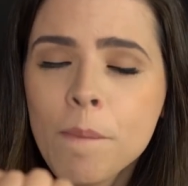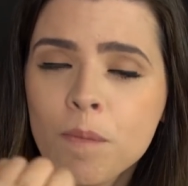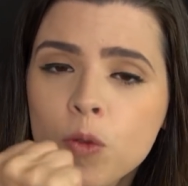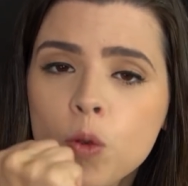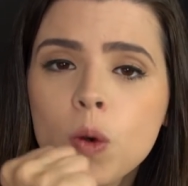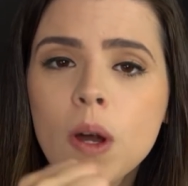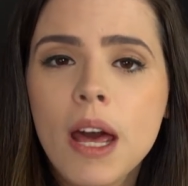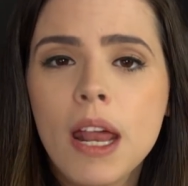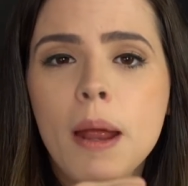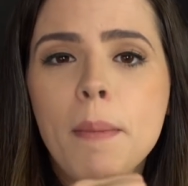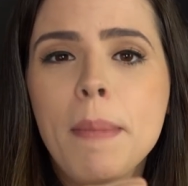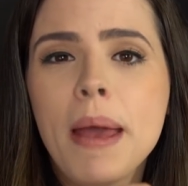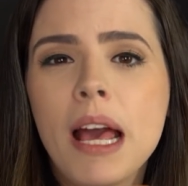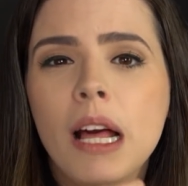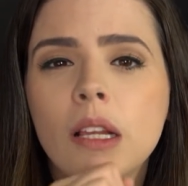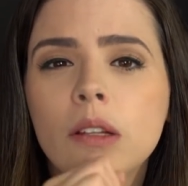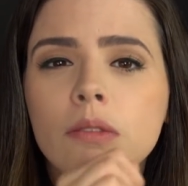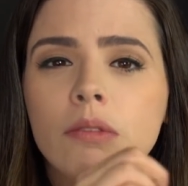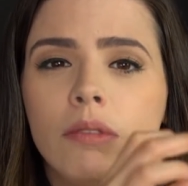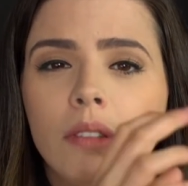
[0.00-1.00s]
no
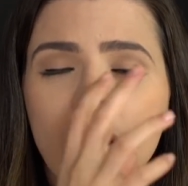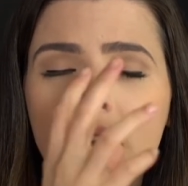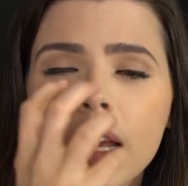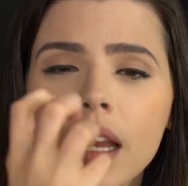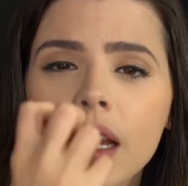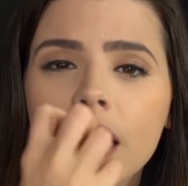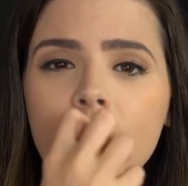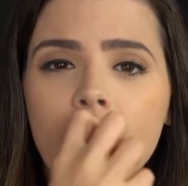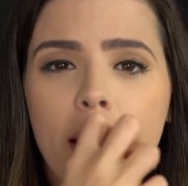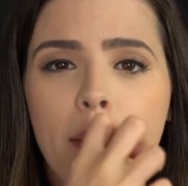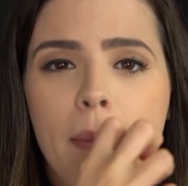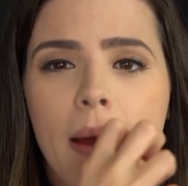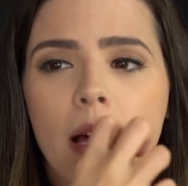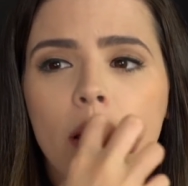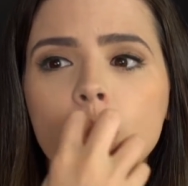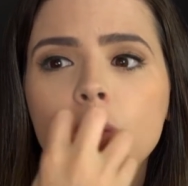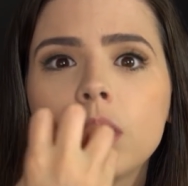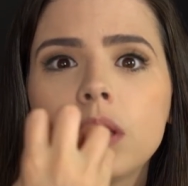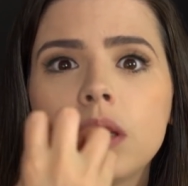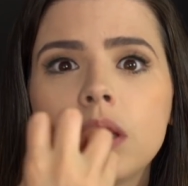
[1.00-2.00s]
caramelo, não tá aquele
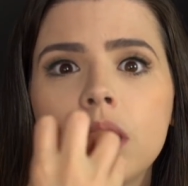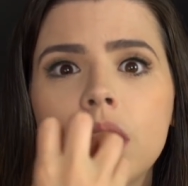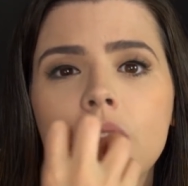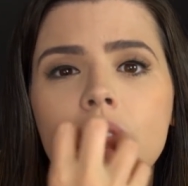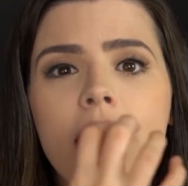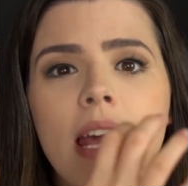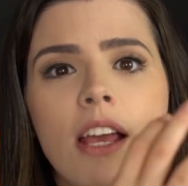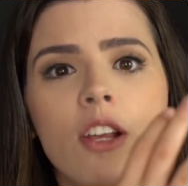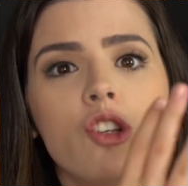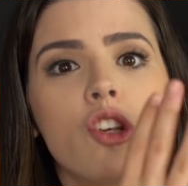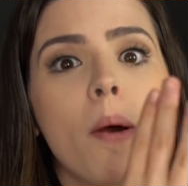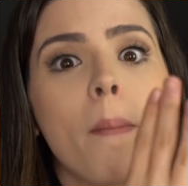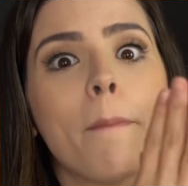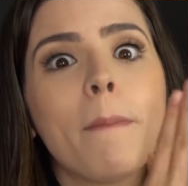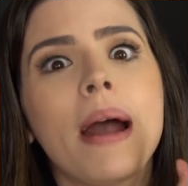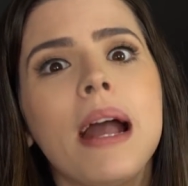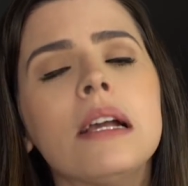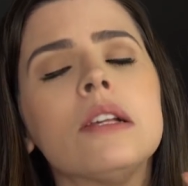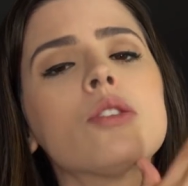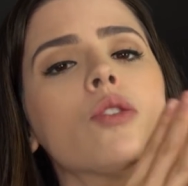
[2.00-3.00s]
caramelo que deixa
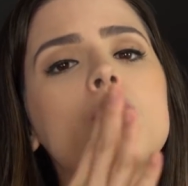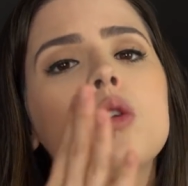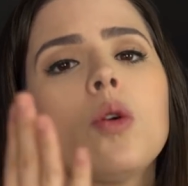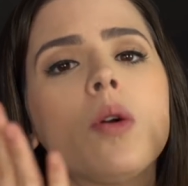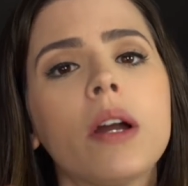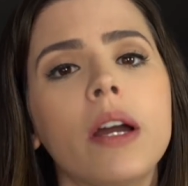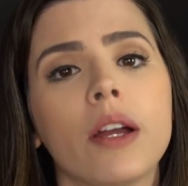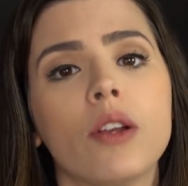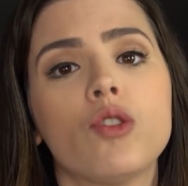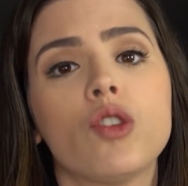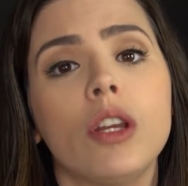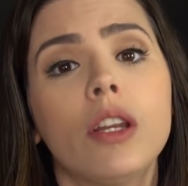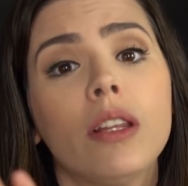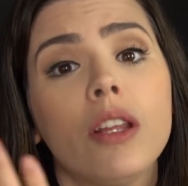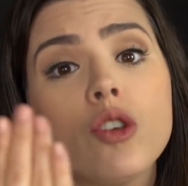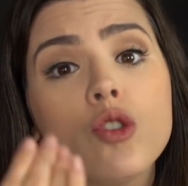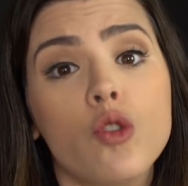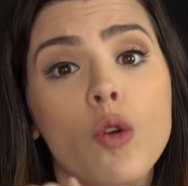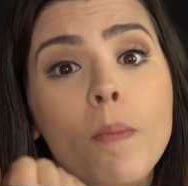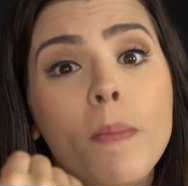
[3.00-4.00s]
mais crocante, ele
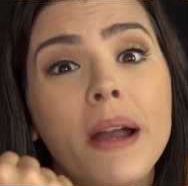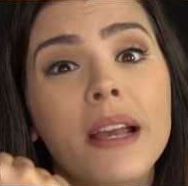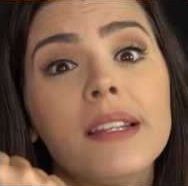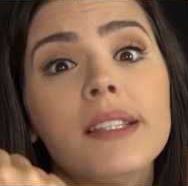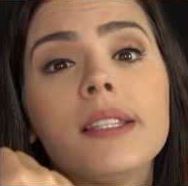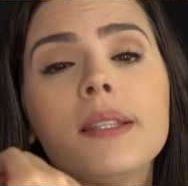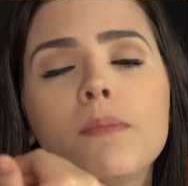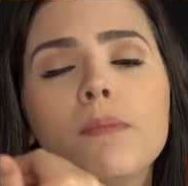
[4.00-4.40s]
deixou mais